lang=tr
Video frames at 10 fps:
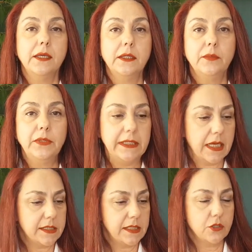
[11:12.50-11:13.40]
E, bir
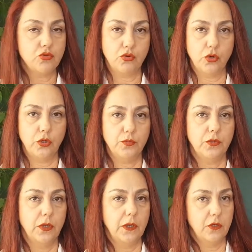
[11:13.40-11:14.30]
kaseye su
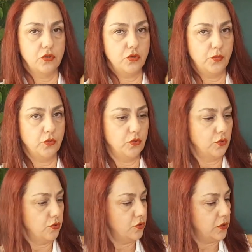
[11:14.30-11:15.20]
koyup
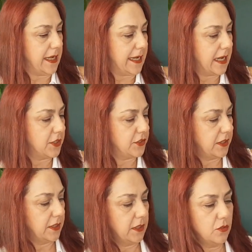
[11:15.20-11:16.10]
Süpürdüğünüz
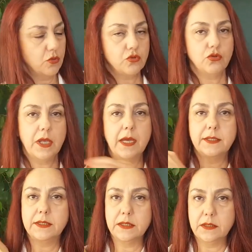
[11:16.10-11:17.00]
enerjiyi o suya
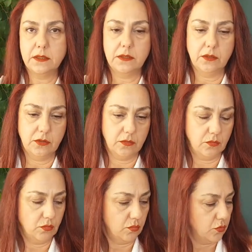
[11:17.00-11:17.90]
atın.
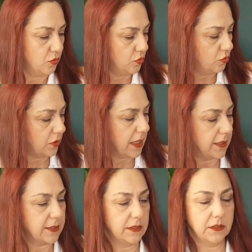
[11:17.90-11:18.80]
O suya
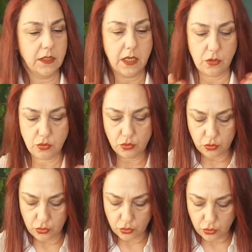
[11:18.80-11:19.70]
atın.
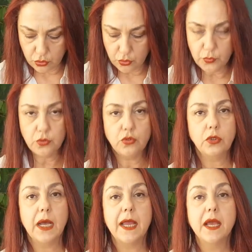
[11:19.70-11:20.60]
Üstünüzü
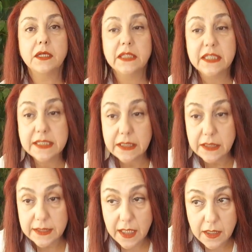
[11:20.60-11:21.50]
süpürün. Ayaklarınıza
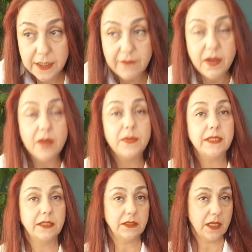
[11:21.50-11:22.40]
kadar devam
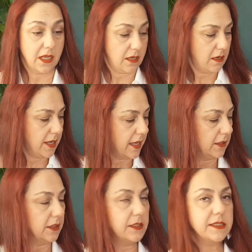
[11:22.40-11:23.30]
edin.
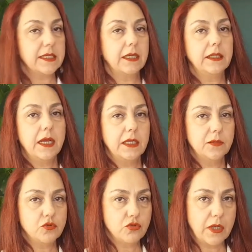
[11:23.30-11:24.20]
Ayaklarınızdan da
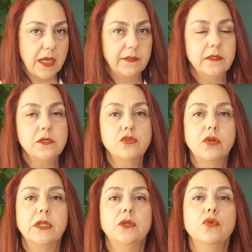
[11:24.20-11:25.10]
alıp suya atın.
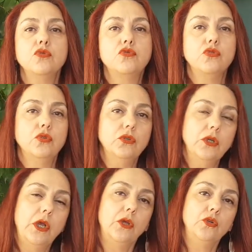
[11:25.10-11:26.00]
Sonra da o suyu
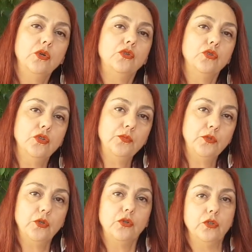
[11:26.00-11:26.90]

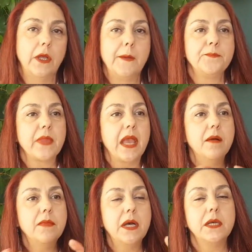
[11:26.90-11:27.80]
götürüp dökün.
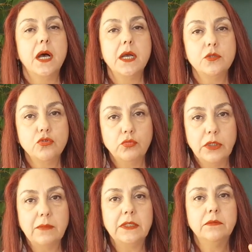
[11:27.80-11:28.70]
Ama ay su
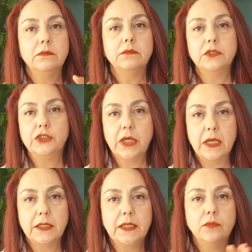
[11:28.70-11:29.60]
bulamadım,
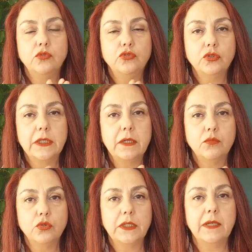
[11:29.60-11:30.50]
dışarıdayım,
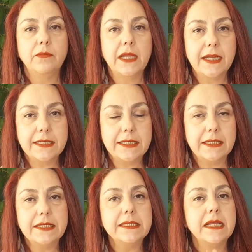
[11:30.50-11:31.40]
şuradayım, buradayım
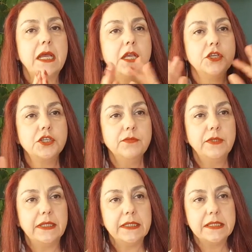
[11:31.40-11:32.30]
derseniz
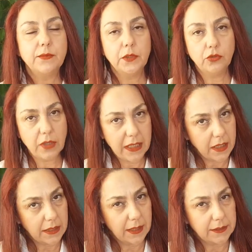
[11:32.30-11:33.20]
şimdi
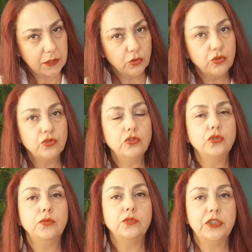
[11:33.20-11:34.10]
spiritüel alanda
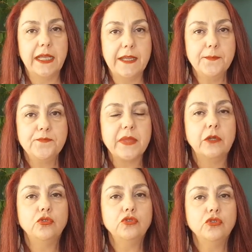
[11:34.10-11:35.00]
düşündüğüm şey
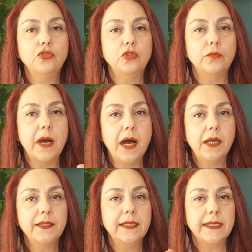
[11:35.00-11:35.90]
düşündüğüm
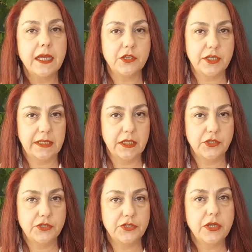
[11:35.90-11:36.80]
anda
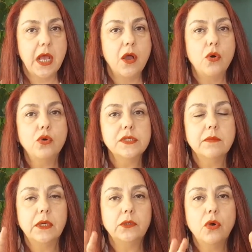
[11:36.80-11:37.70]
gerçekleşir. O
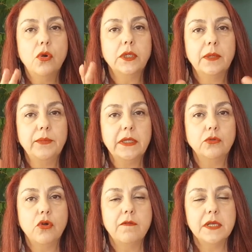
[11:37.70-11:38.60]
zaman orada
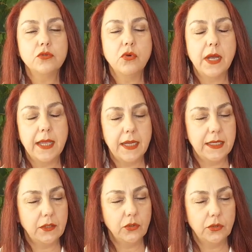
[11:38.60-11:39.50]
bir kova su hayal
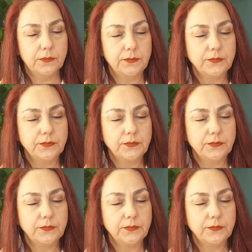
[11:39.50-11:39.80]
ediyorum.